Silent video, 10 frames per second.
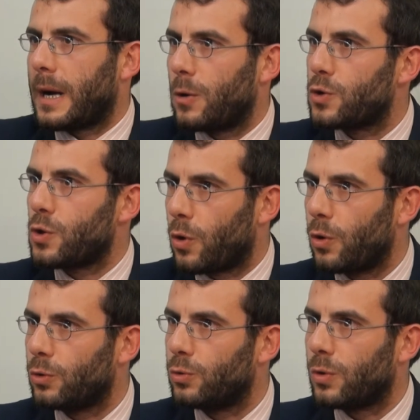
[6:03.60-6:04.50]
era lo
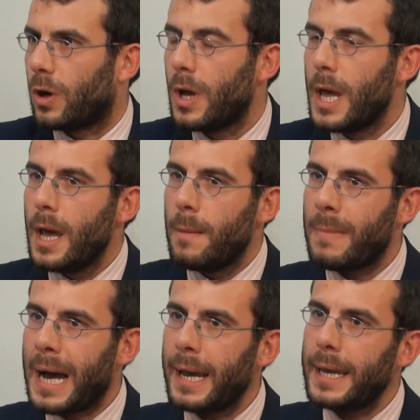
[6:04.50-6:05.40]
zoccolo duro,
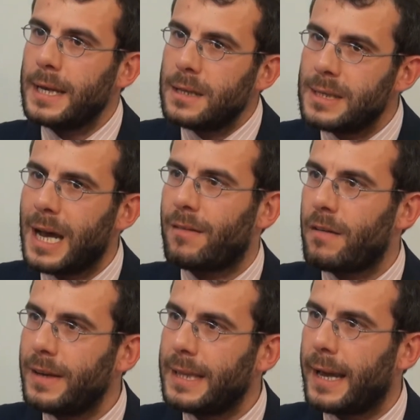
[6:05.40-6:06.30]
ma iniziava a
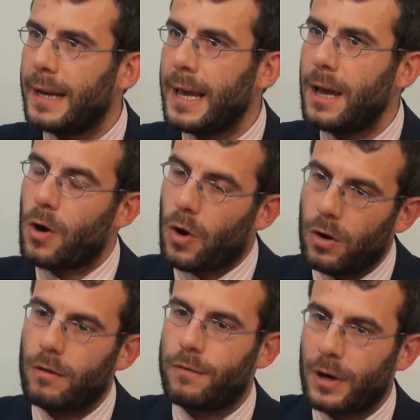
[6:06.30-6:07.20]
vedere
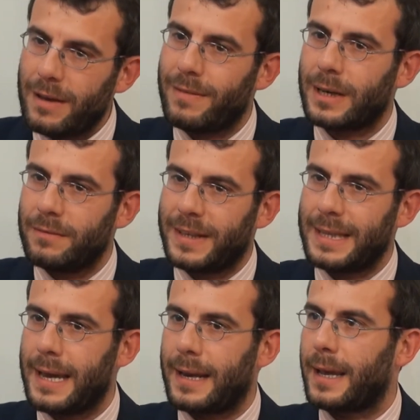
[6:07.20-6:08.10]
o voleva
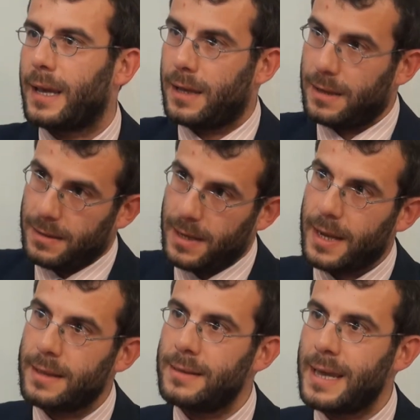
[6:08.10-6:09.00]
rivedere
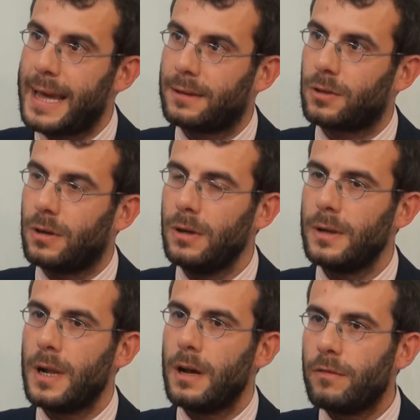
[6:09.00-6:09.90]
indietro,
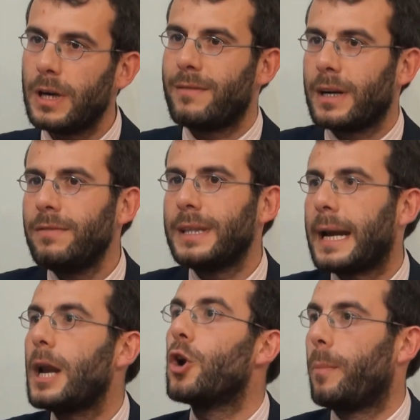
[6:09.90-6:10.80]
voleva
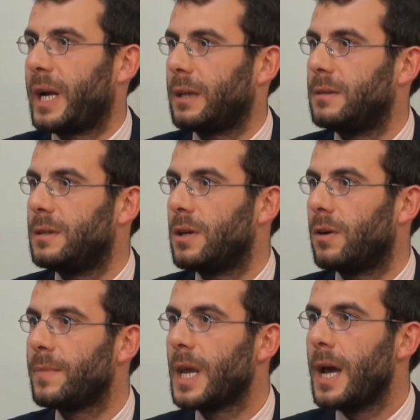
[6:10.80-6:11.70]
rivedere l'opera di Dio.